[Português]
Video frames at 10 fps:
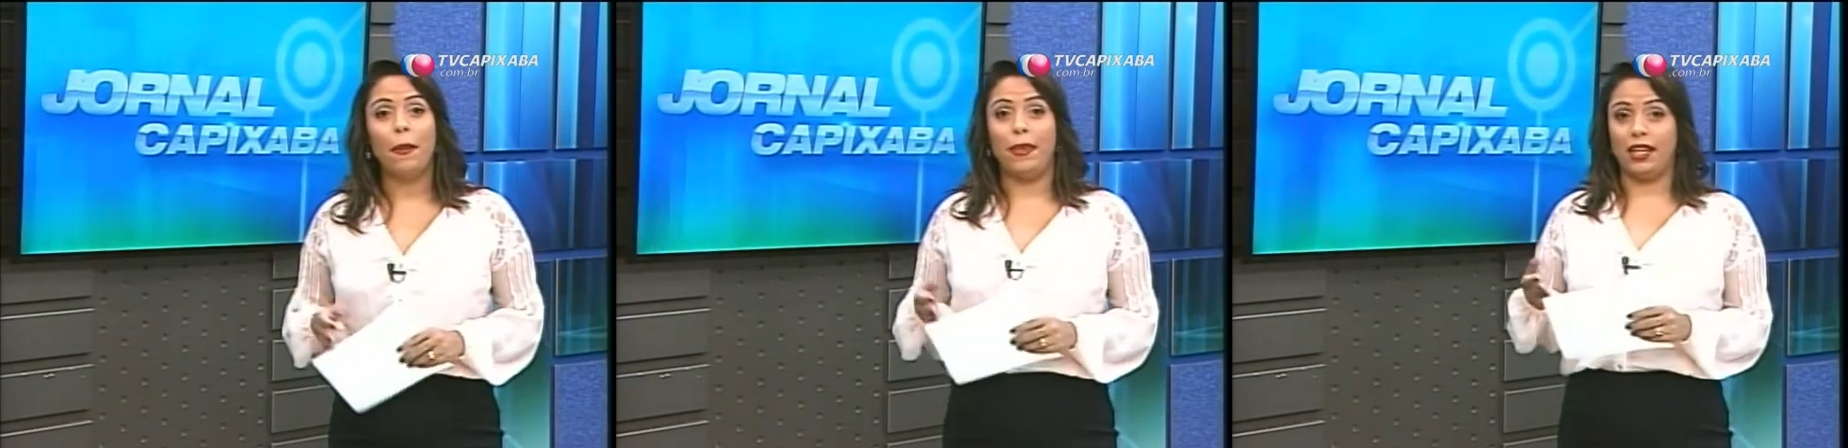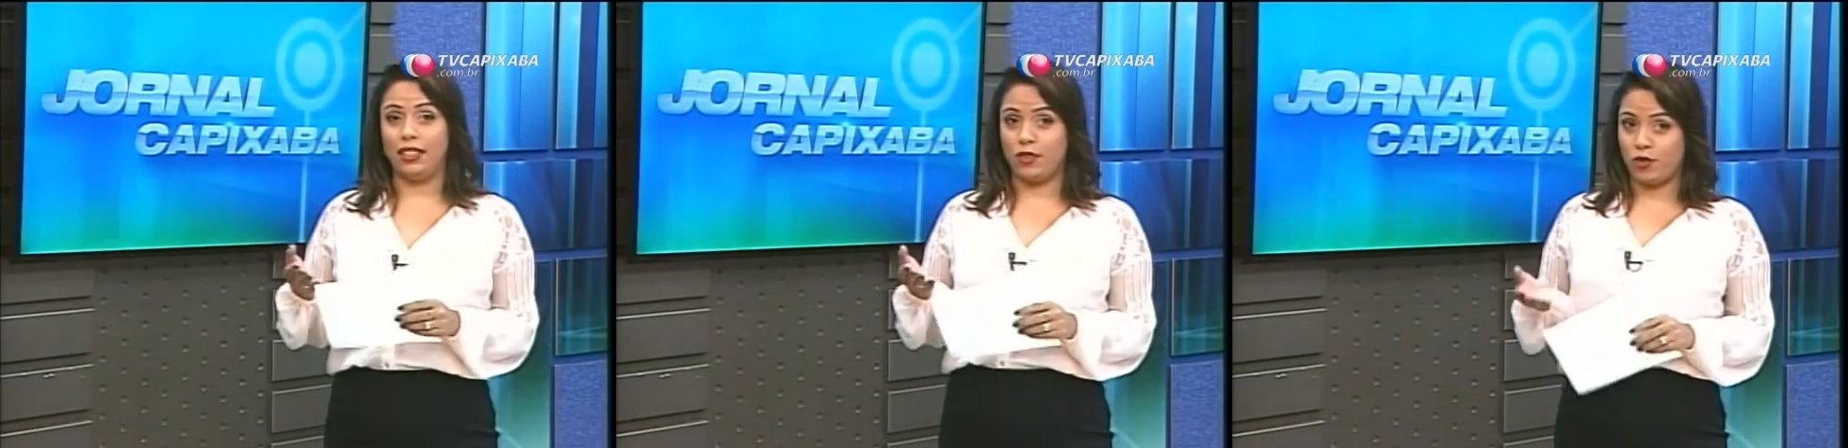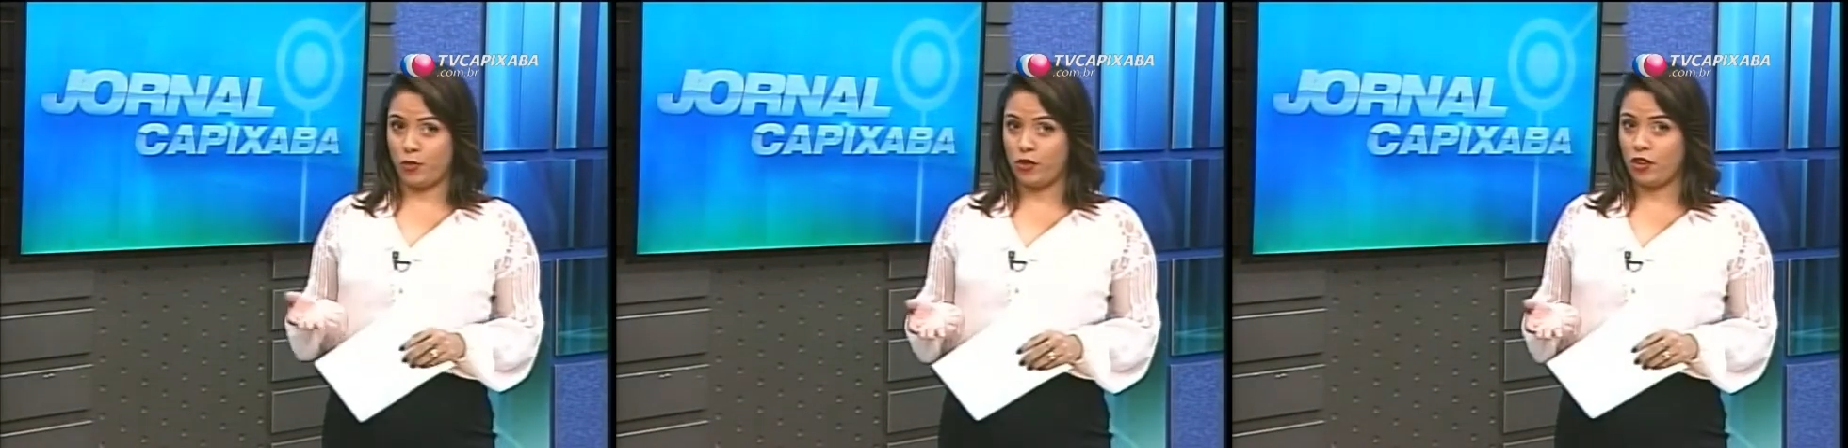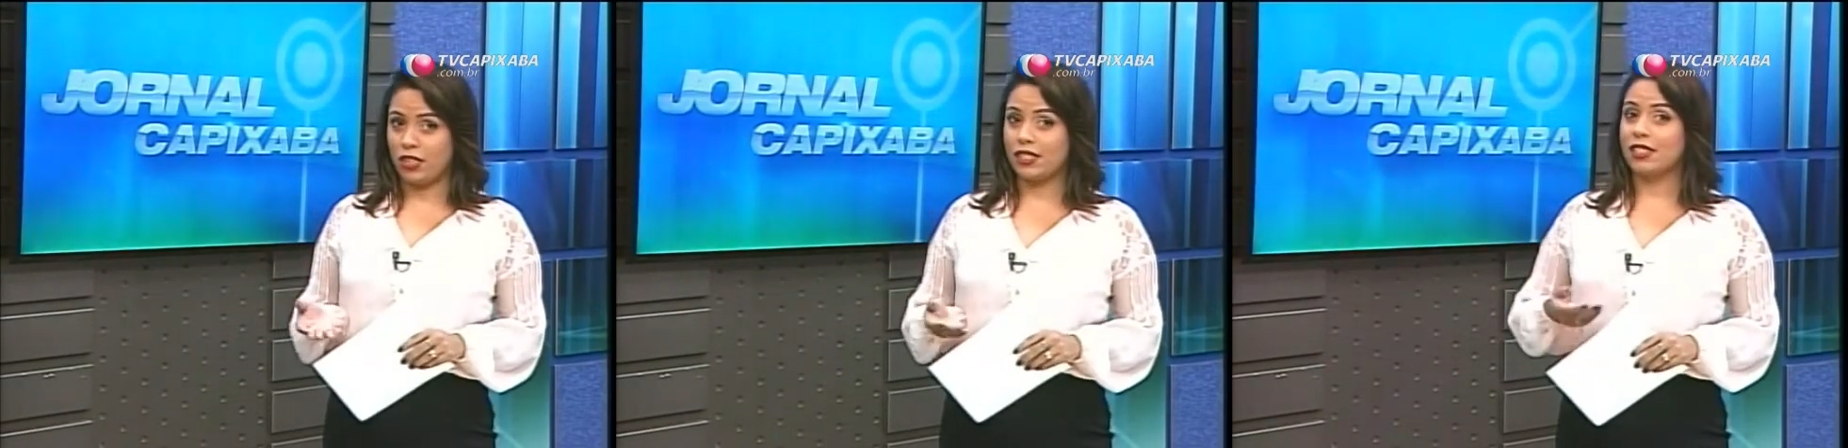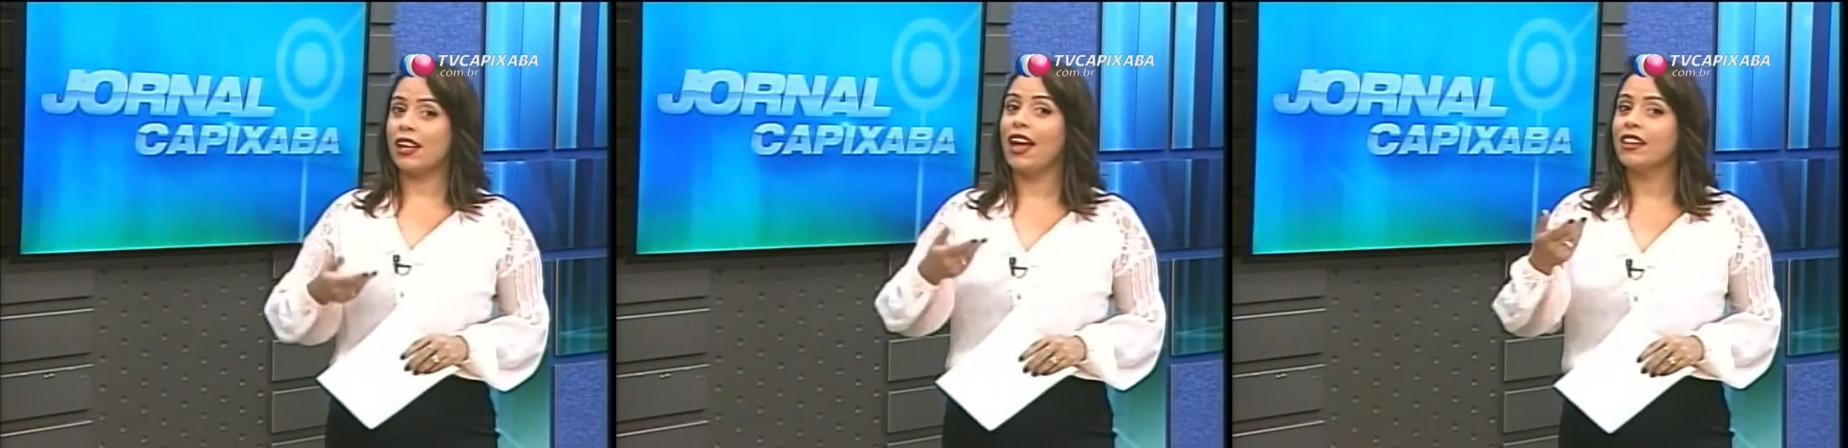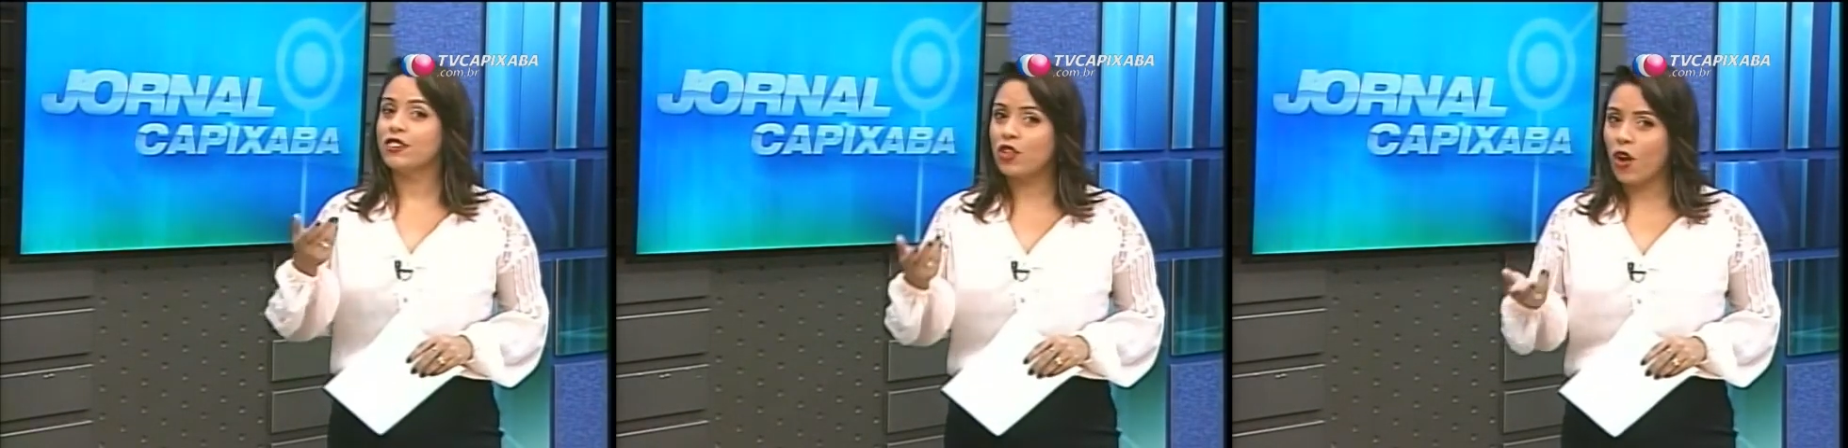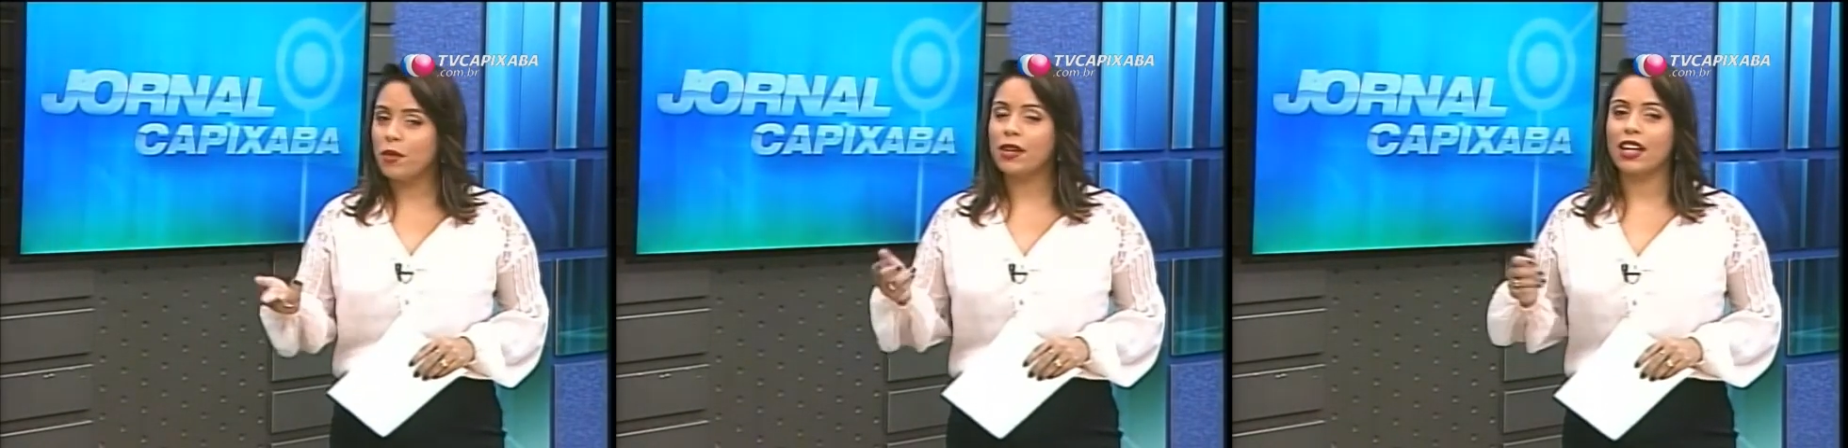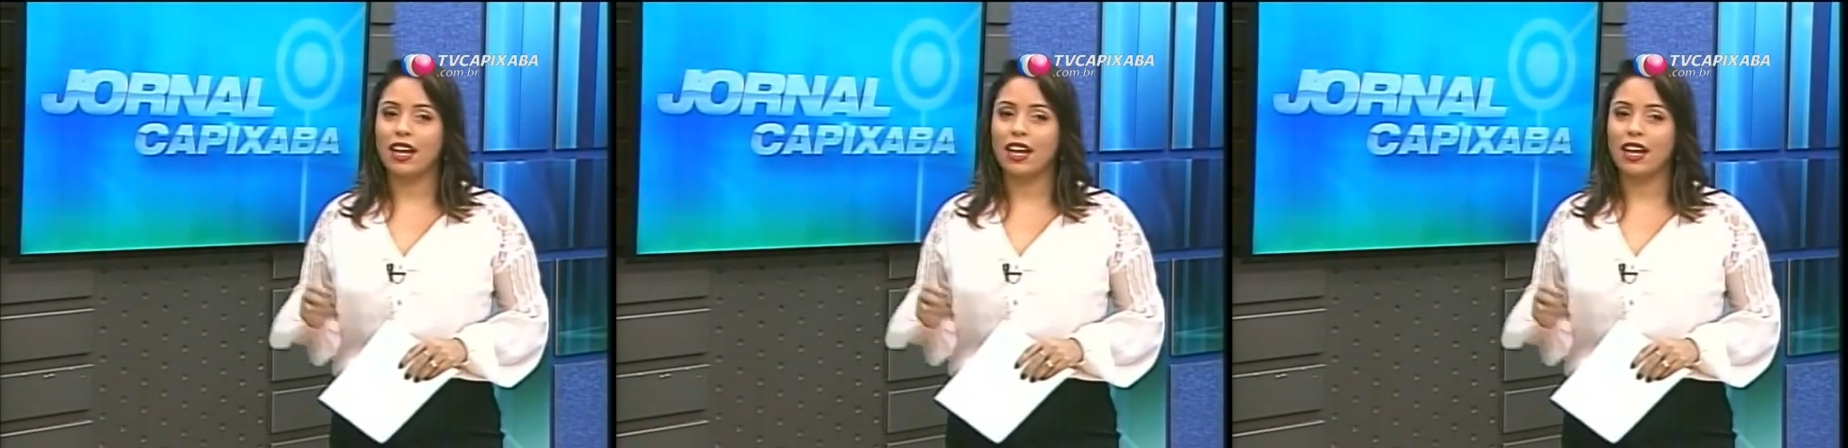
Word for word: pedem que os motoristas redobrem